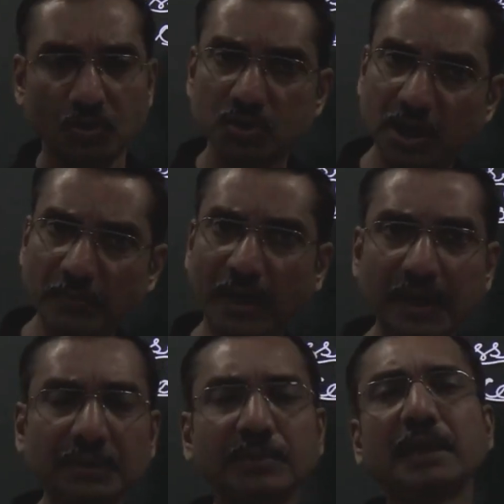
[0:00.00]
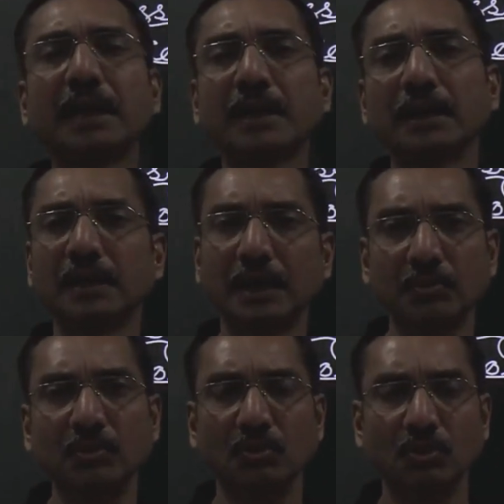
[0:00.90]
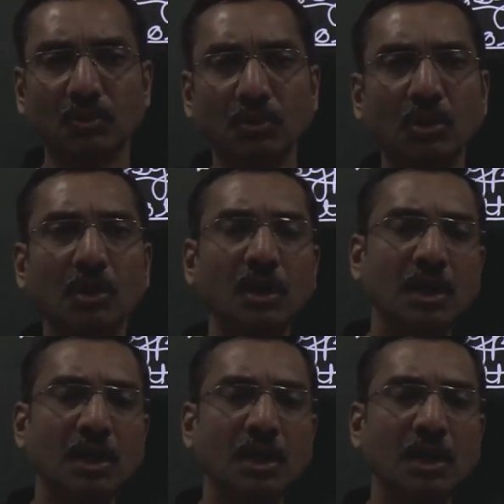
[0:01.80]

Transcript: उसके बाद अब क्या करना है हम लोगों को